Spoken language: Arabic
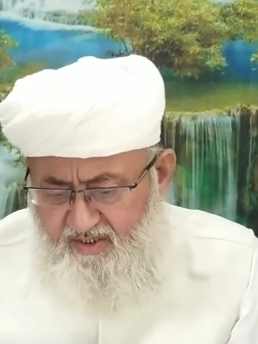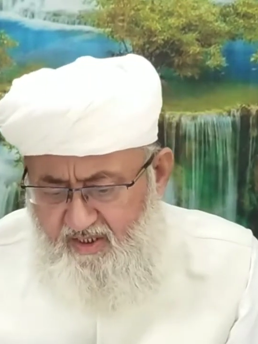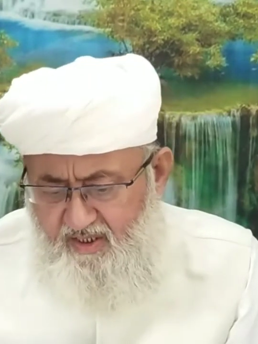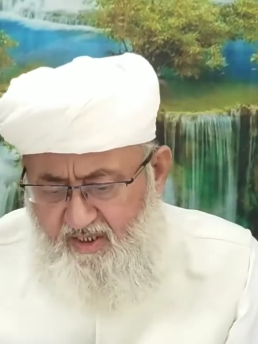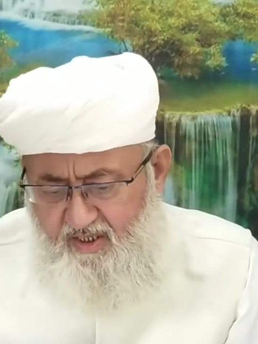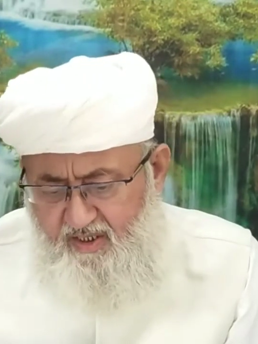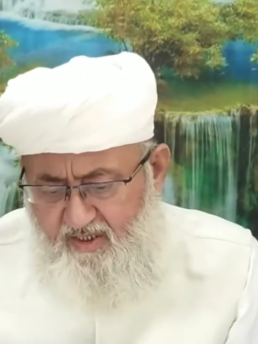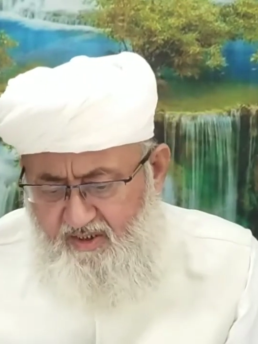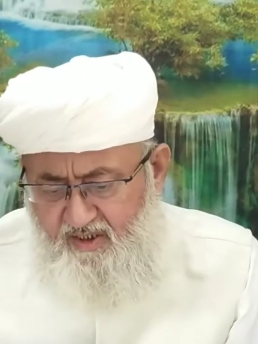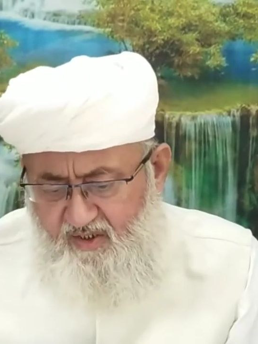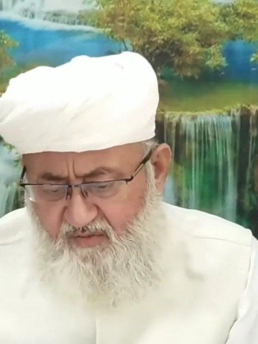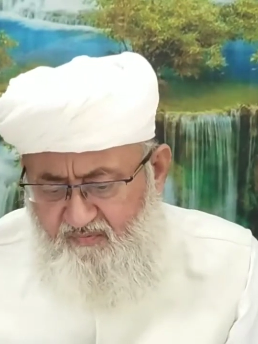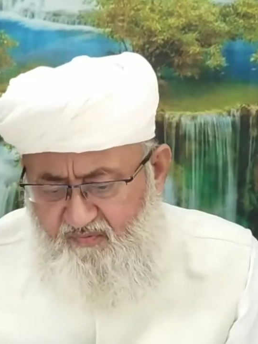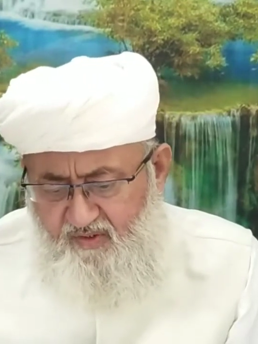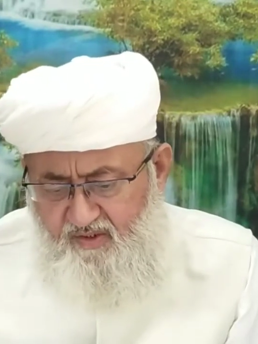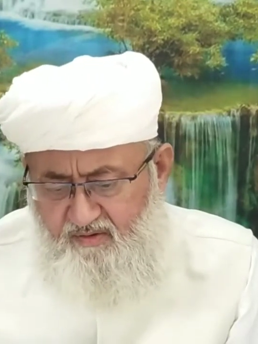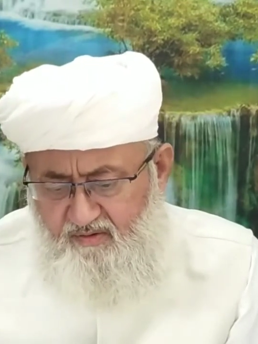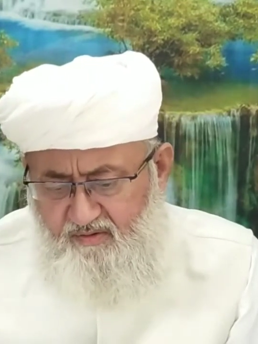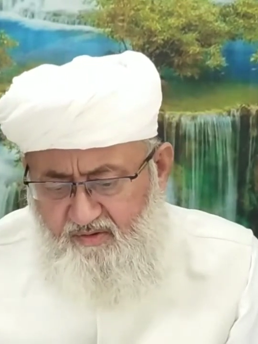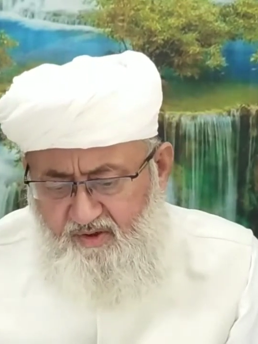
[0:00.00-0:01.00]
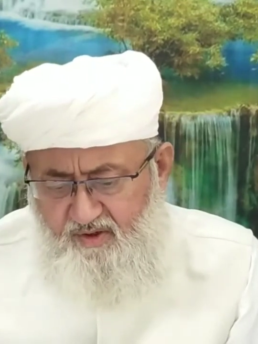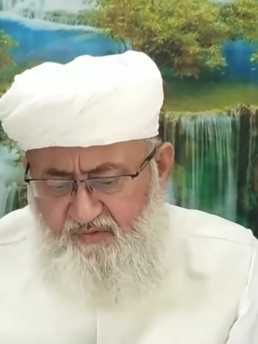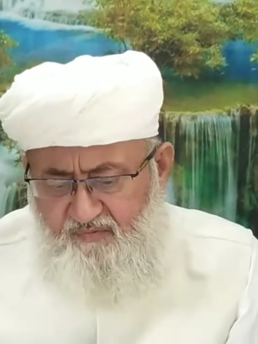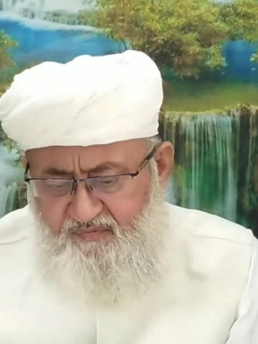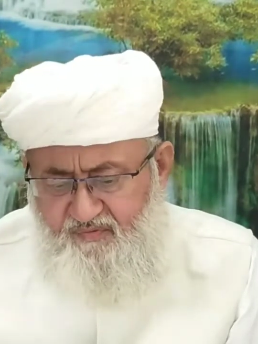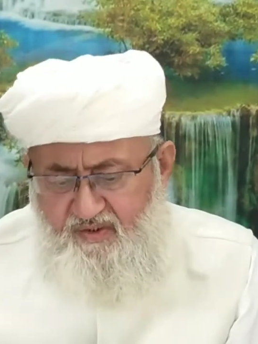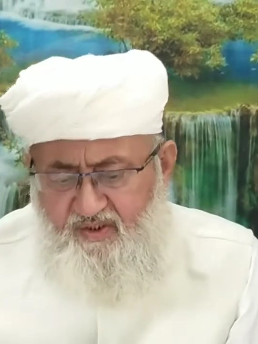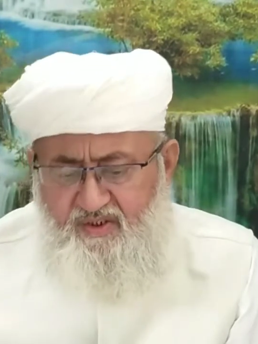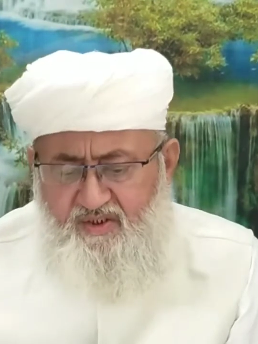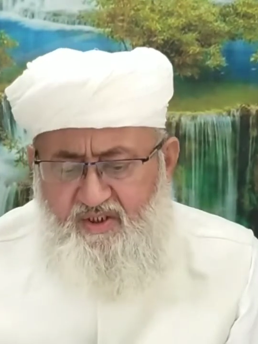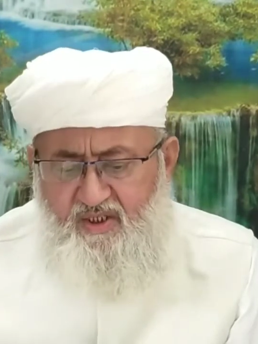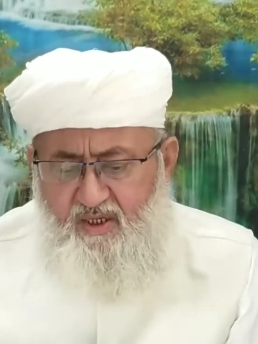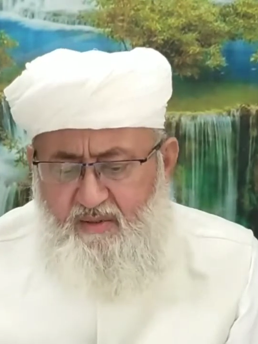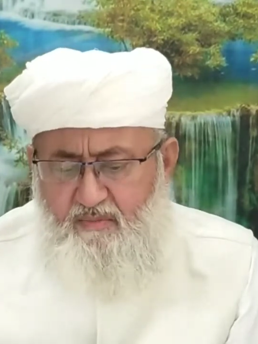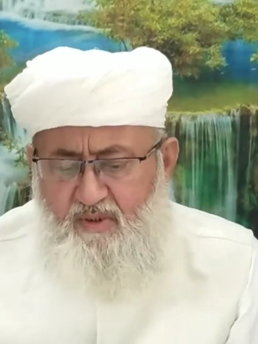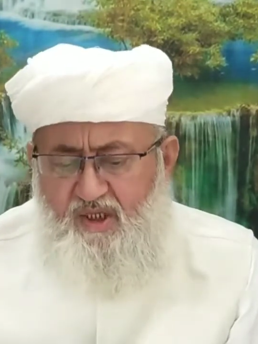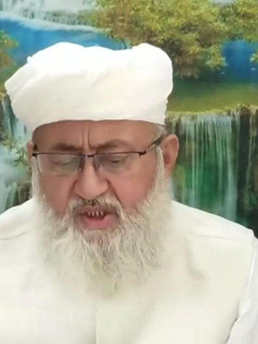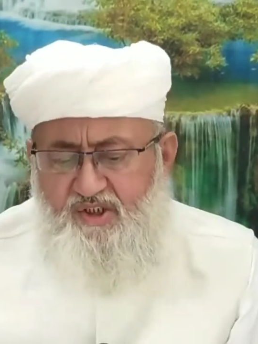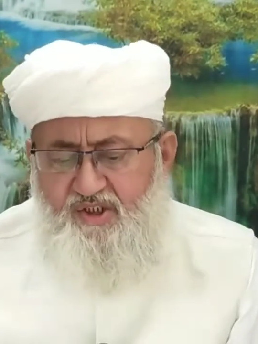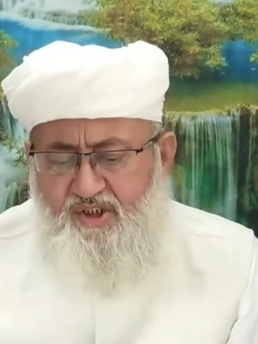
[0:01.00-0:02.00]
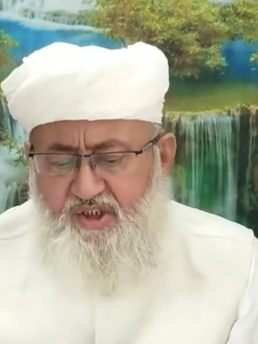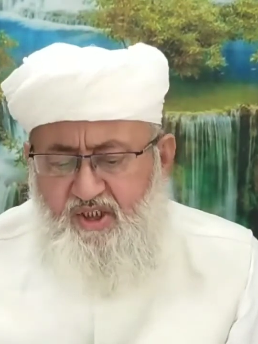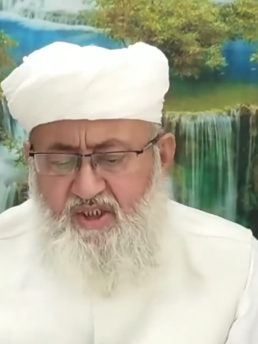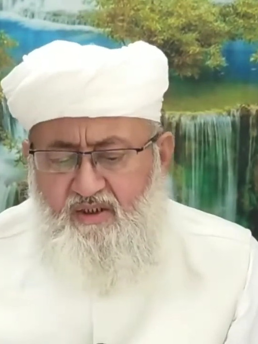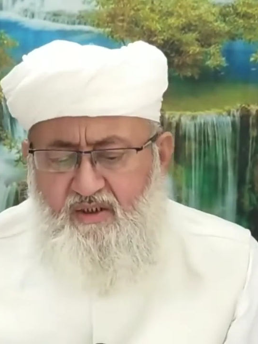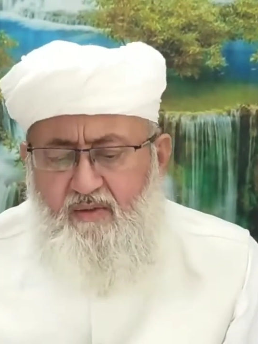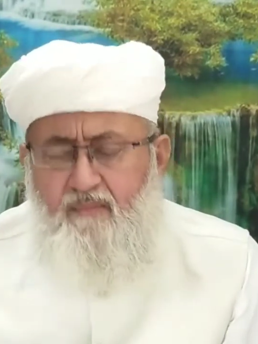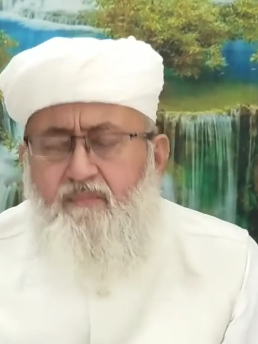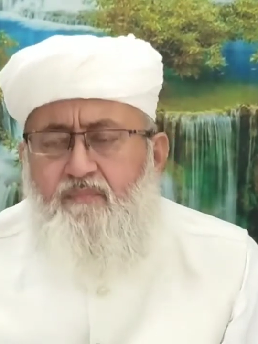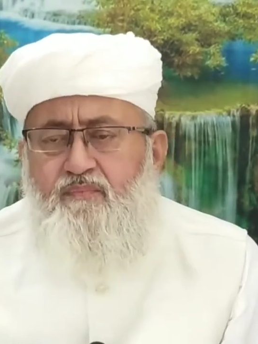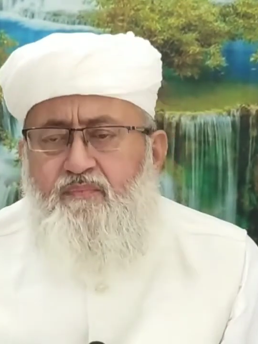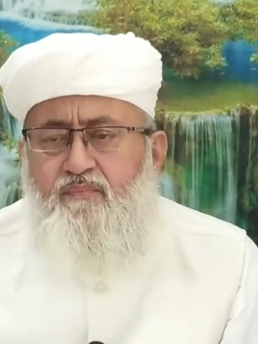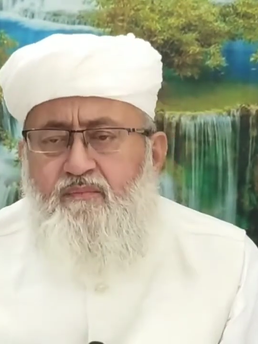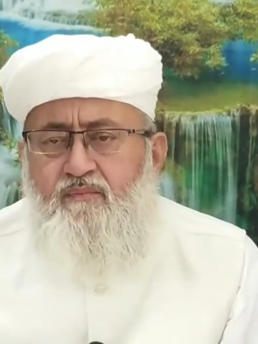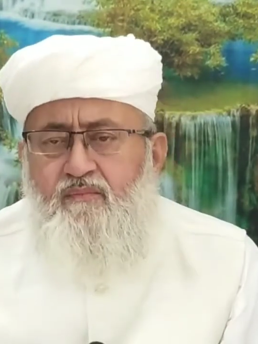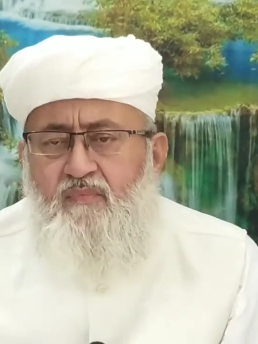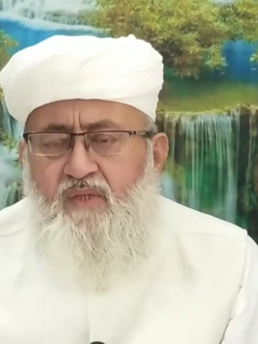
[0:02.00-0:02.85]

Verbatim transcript: فأنا هذا فاقض في ما شئت